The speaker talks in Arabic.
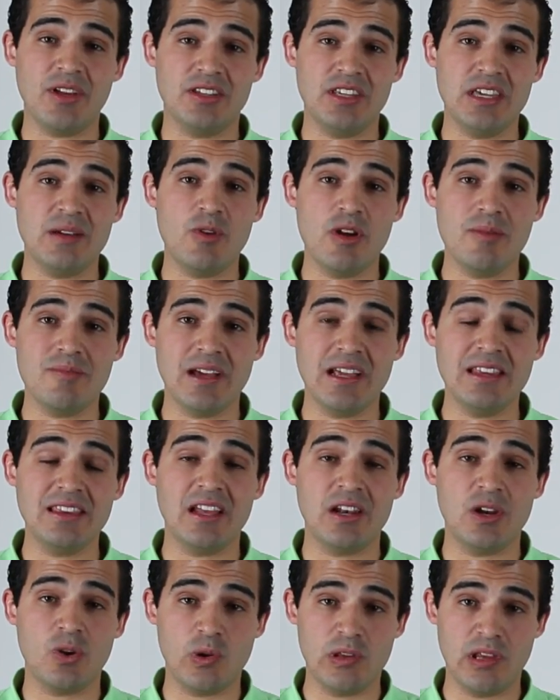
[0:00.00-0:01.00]
قضيه مهمه جدا
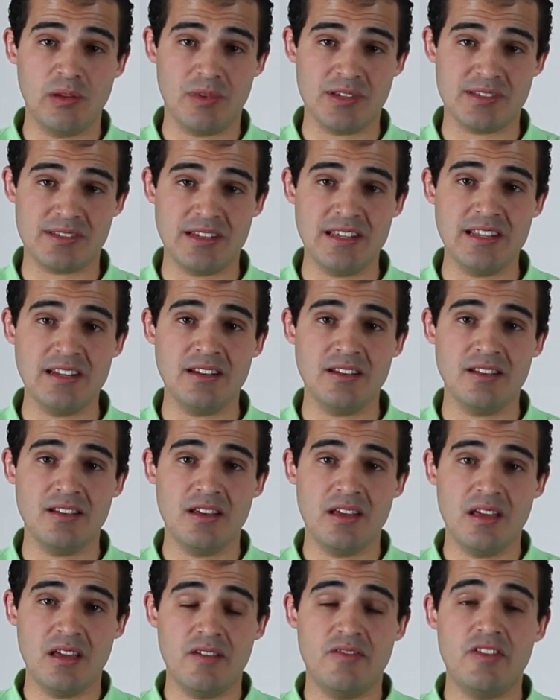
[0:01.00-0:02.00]
لكل المصريين
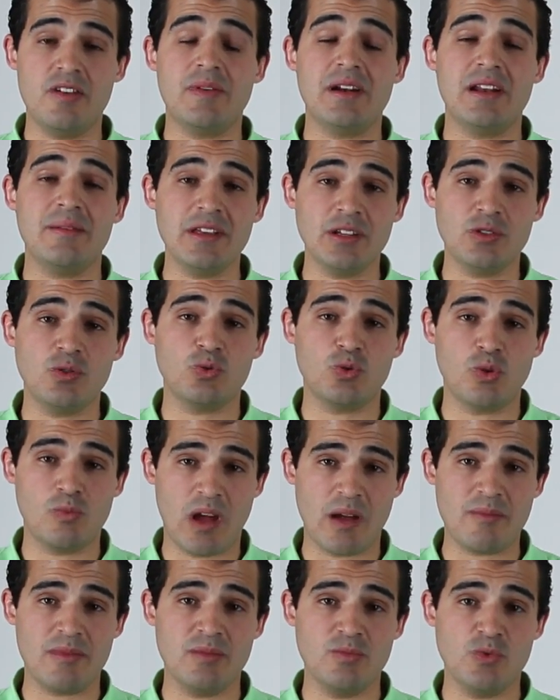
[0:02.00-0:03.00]
فبرنامج الدكتور
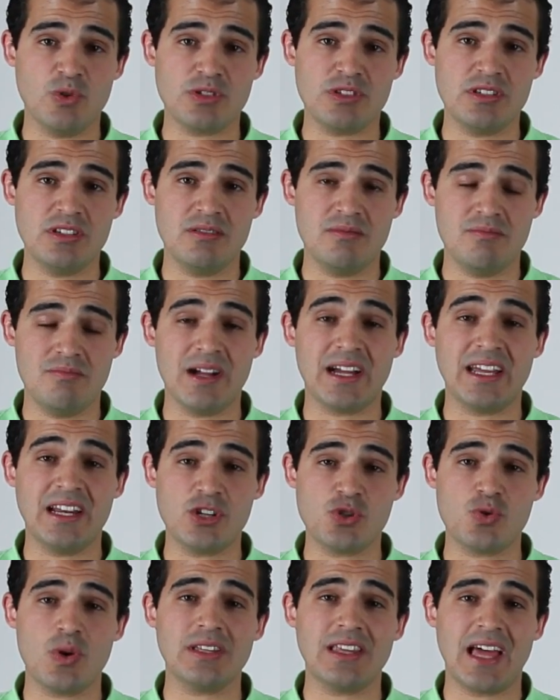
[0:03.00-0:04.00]
محمد مرسي ما
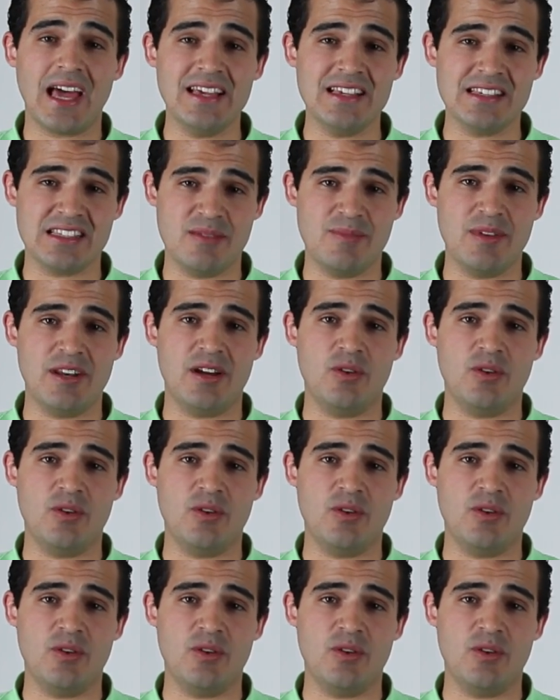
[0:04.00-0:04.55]
كانتش واخده حيز كبير